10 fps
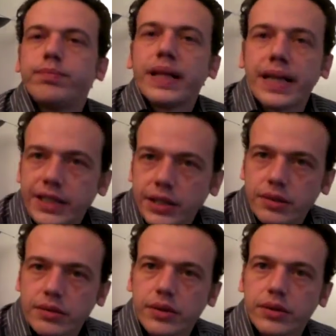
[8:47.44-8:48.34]
de
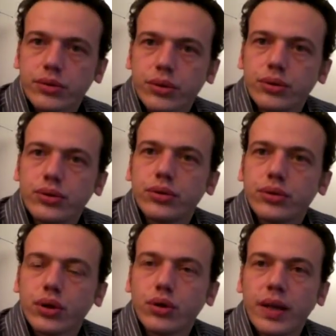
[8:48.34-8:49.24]
risque euh, sur
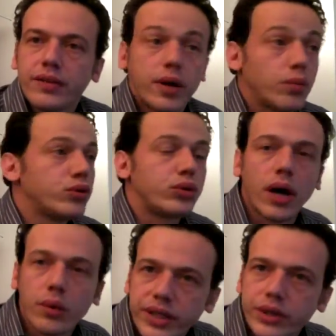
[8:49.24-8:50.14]
ce genre de plateforme ou
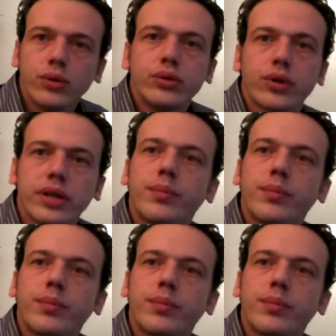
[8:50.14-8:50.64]
sur un Wikio ou sur